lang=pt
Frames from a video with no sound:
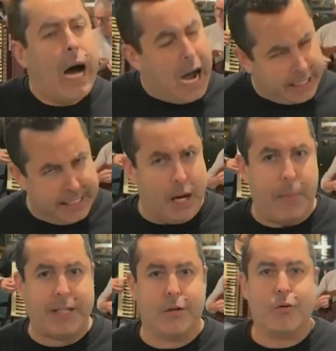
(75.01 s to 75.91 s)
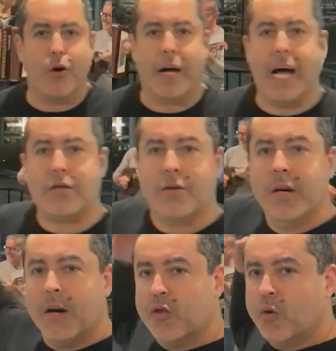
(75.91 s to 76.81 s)
aqui na Praça do Congresso,
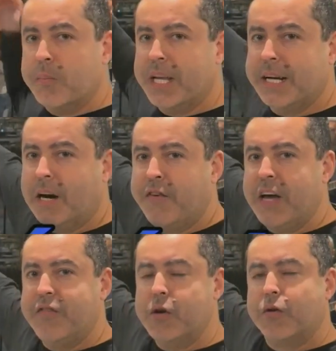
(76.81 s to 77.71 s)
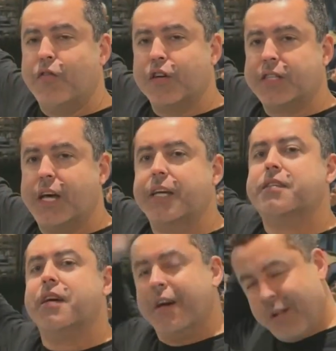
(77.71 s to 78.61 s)
no Mina Café e Vinho com
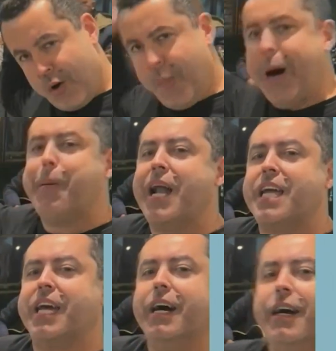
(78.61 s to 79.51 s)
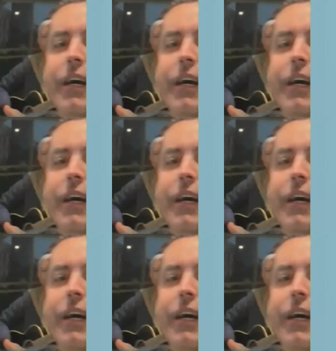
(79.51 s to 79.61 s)
vocês, uma palhinha.